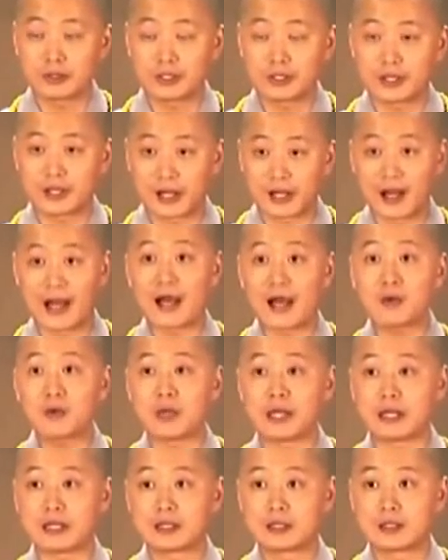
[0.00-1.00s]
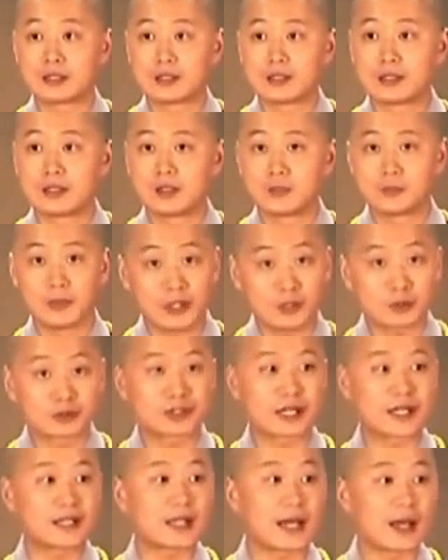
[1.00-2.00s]
的很安稳，没有
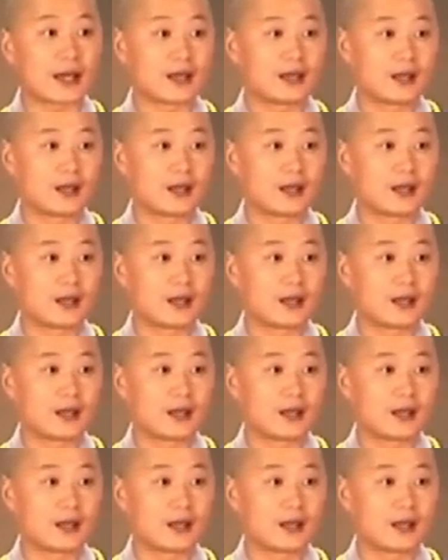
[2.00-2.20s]
灾难。